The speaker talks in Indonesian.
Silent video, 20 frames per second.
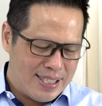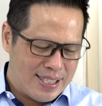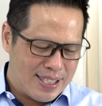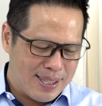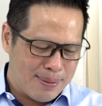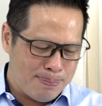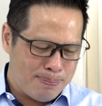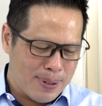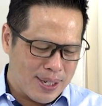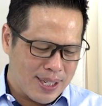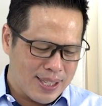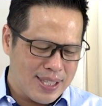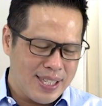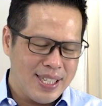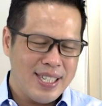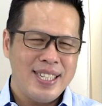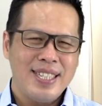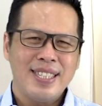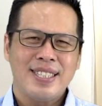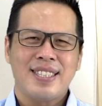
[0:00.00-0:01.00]

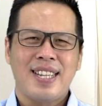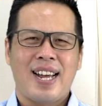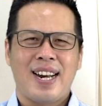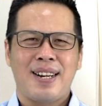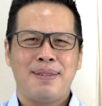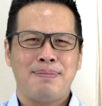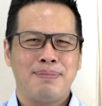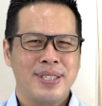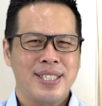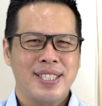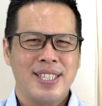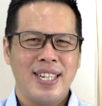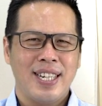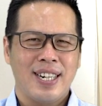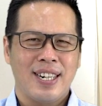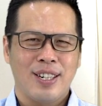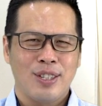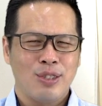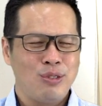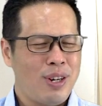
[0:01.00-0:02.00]
seperti tanah Mesir.